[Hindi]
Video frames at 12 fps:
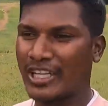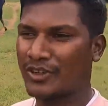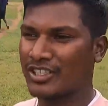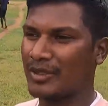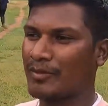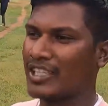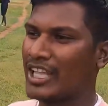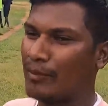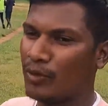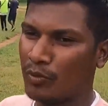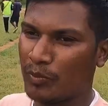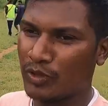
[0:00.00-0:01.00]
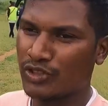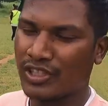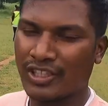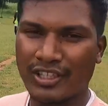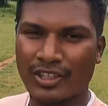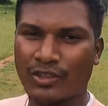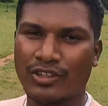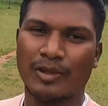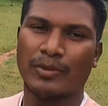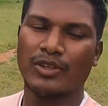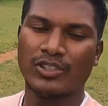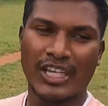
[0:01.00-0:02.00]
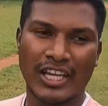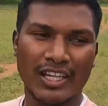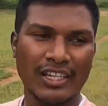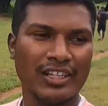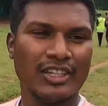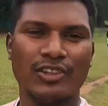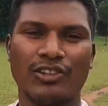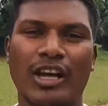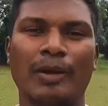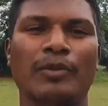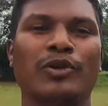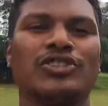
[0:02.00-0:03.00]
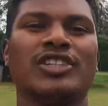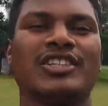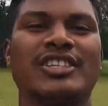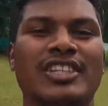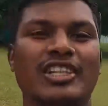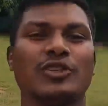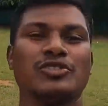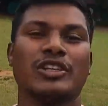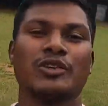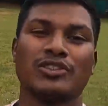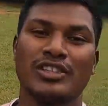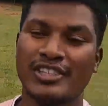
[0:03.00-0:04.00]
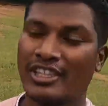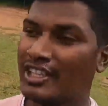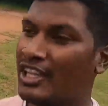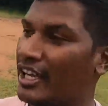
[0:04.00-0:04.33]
जाएगा उसके बाद आप लोग पहुँचेंगे तो गड़बड़ हो जाएगा तो आप लोग जितना जल्दी हो सके उतना जल्दी